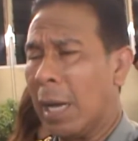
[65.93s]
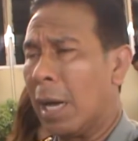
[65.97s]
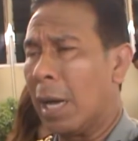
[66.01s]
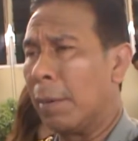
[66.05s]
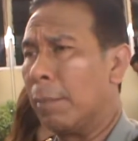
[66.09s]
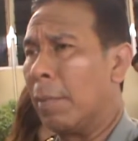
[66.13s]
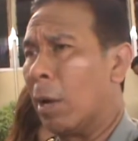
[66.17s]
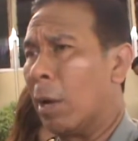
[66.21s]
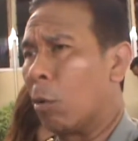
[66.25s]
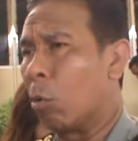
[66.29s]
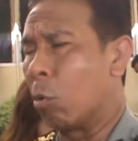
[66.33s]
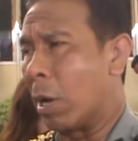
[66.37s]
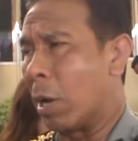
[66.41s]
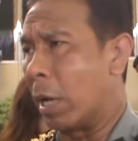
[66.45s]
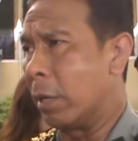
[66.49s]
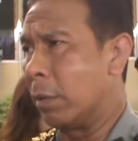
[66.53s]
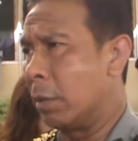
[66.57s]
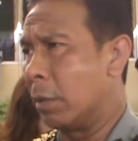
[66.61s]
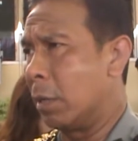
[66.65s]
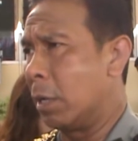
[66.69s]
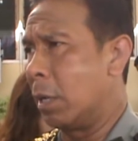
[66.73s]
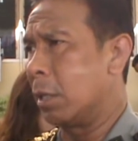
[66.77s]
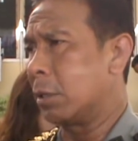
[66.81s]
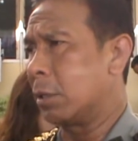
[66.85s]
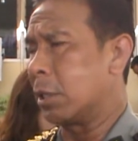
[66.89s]
kita akan melakukan
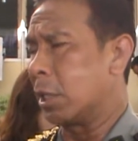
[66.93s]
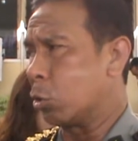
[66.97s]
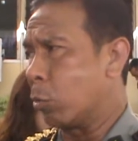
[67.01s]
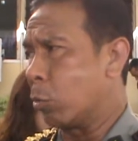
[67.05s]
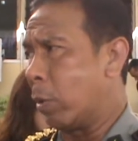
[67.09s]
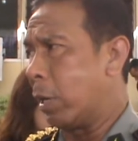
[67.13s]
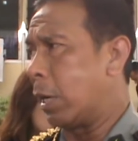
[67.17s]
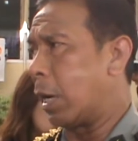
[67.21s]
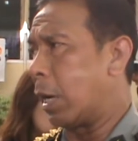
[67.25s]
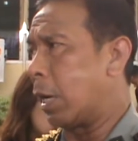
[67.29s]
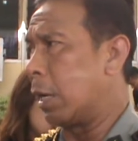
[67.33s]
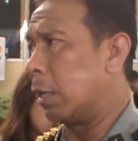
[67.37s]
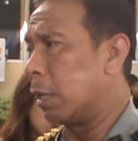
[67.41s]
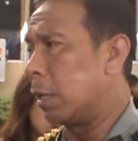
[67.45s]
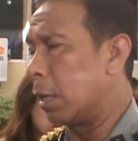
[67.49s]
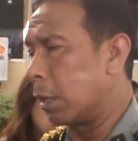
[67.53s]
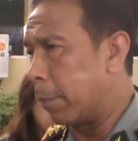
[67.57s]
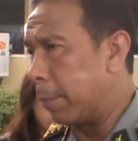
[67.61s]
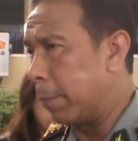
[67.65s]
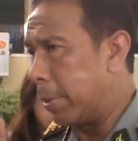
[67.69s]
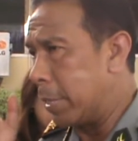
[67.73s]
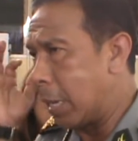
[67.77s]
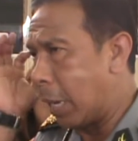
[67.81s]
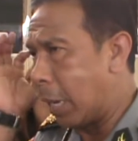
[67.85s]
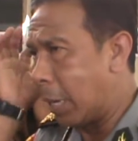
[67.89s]
eh, sesuai dengan
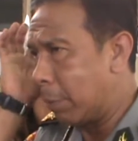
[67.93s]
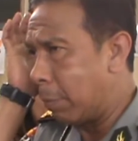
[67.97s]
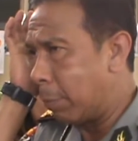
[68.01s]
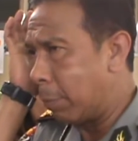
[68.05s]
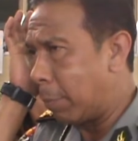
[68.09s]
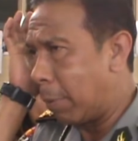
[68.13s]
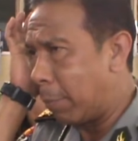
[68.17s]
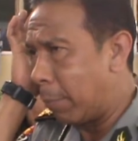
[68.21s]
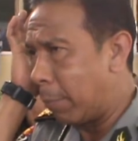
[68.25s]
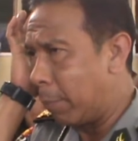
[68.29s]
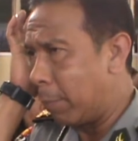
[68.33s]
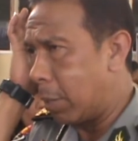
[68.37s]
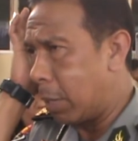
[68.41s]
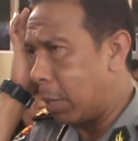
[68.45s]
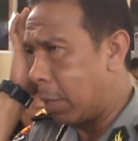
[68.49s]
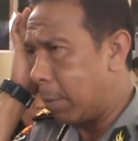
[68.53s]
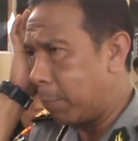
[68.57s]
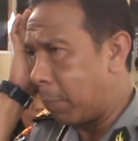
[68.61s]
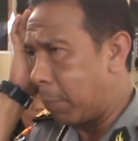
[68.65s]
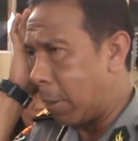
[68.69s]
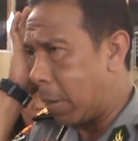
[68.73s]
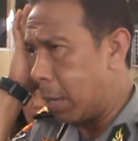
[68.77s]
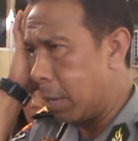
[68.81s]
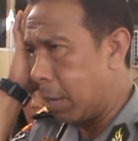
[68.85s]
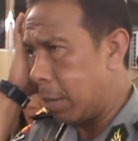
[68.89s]
kebijakan Bapak
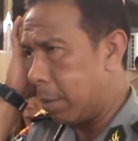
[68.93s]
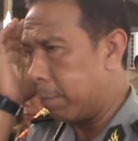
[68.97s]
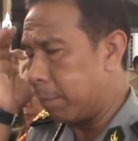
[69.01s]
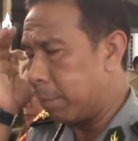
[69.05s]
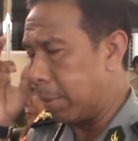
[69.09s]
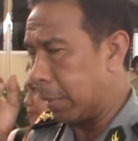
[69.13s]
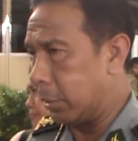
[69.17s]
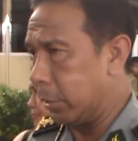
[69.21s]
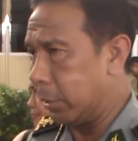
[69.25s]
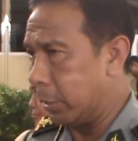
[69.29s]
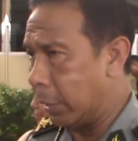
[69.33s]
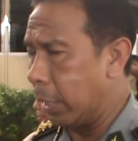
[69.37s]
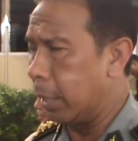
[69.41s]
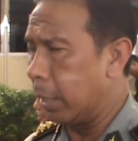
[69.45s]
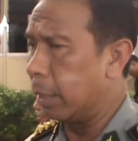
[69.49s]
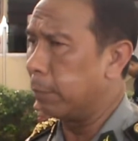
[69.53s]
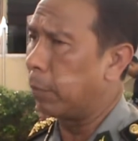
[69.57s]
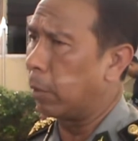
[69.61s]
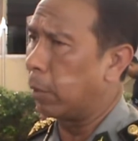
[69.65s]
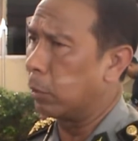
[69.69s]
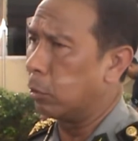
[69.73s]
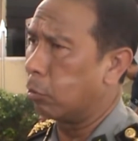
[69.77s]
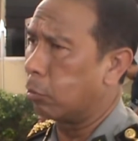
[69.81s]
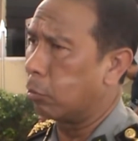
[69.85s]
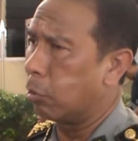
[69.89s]
Bapak eh, Presiden
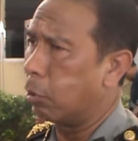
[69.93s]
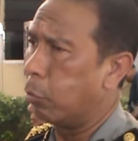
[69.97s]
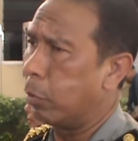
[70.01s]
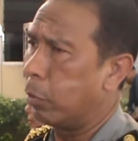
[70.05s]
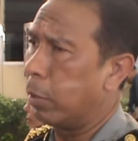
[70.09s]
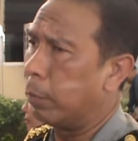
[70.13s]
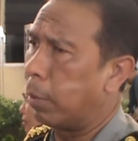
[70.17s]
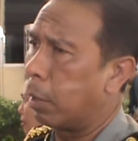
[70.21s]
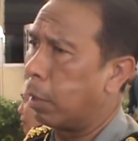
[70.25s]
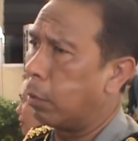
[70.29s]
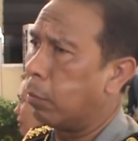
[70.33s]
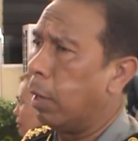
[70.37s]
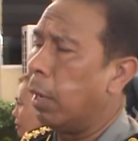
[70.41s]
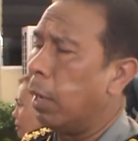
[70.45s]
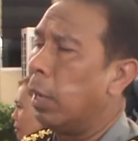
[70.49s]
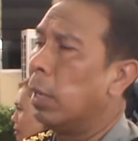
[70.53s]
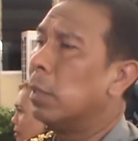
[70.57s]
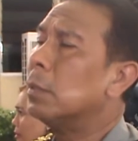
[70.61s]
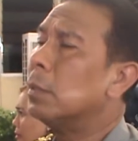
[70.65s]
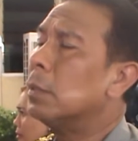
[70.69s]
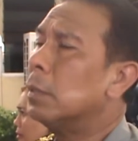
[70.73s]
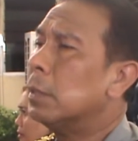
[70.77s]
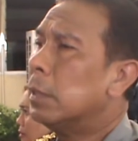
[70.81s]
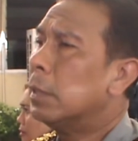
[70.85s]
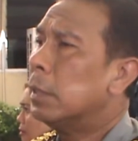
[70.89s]
Pak Jokowi bahwa
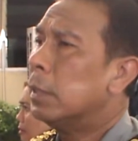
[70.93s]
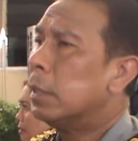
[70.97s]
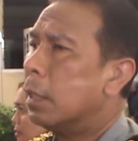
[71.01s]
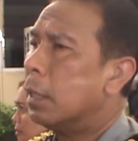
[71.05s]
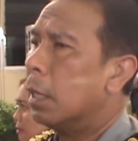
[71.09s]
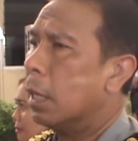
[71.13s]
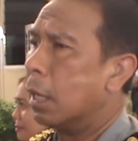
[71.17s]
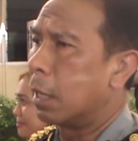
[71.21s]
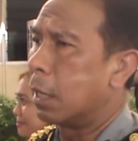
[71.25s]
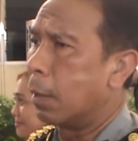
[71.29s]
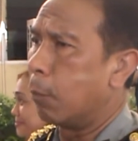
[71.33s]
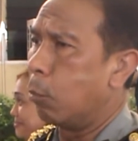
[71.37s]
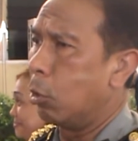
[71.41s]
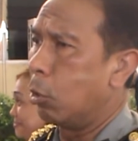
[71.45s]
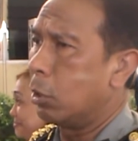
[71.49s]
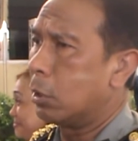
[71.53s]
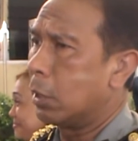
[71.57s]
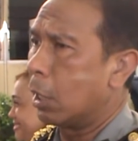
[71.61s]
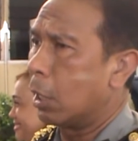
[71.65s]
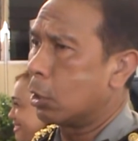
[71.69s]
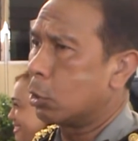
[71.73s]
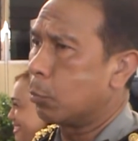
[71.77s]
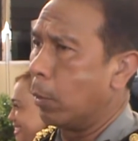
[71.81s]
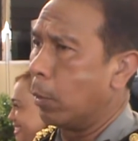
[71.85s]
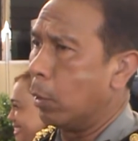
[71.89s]
eh,
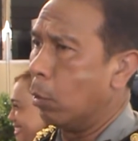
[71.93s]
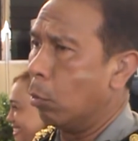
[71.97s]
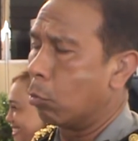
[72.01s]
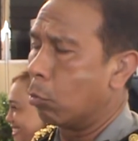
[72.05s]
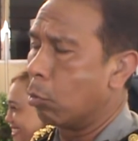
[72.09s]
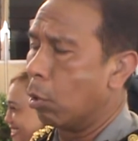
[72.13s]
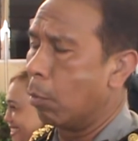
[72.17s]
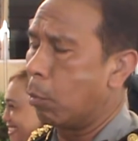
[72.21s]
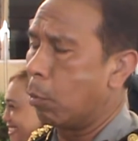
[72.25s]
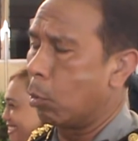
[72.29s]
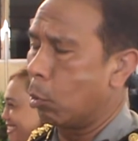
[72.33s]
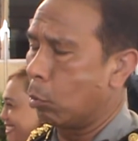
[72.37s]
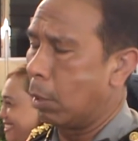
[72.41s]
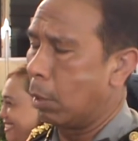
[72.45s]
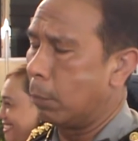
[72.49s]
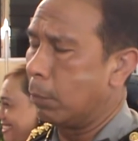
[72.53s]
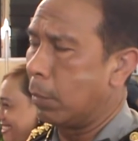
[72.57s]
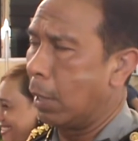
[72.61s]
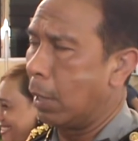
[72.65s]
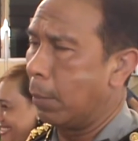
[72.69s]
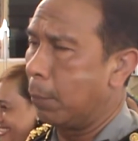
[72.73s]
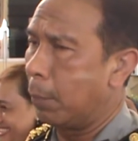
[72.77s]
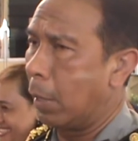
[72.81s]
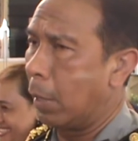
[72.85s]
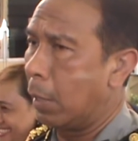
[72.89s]
kepolisian harus mendukung program
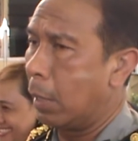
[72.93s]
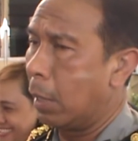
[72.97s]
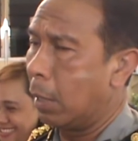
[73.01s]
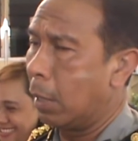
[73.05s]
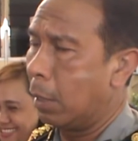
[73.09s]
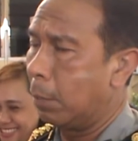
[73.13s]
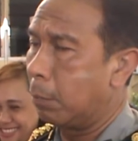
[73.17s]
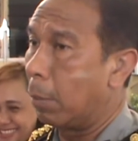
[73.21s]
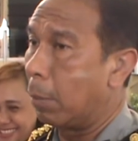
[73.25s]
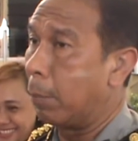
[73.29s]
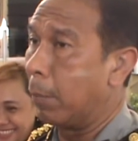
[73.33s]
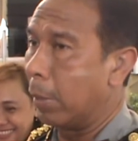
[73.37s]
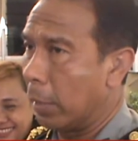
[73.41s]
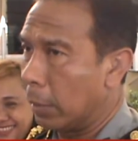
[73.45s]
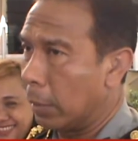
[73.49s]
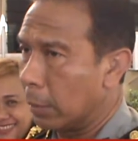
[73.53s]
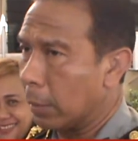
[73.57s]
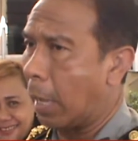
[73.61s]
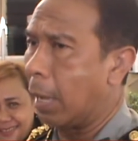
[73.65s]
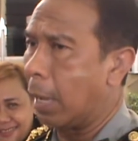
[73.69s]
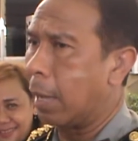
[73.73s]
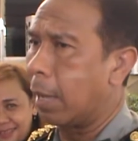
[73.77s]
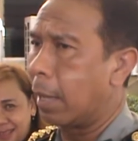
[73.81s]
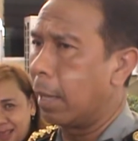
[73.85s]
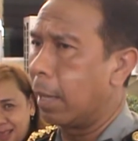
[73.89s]
daripada
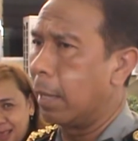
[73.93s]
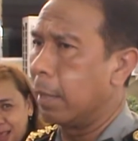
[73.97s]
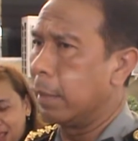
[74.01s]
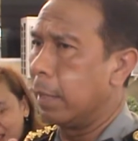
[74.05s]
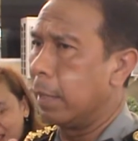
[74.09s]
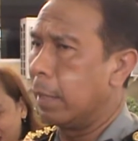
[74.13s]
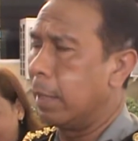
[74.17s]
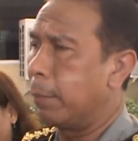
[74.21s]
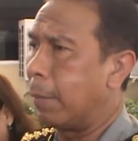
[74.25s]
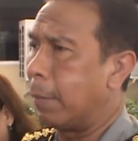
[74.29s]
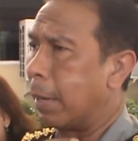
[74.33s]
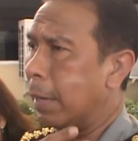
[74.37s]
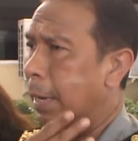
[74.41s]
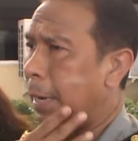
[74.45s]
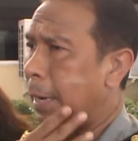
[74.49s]
pemerintah. Jadi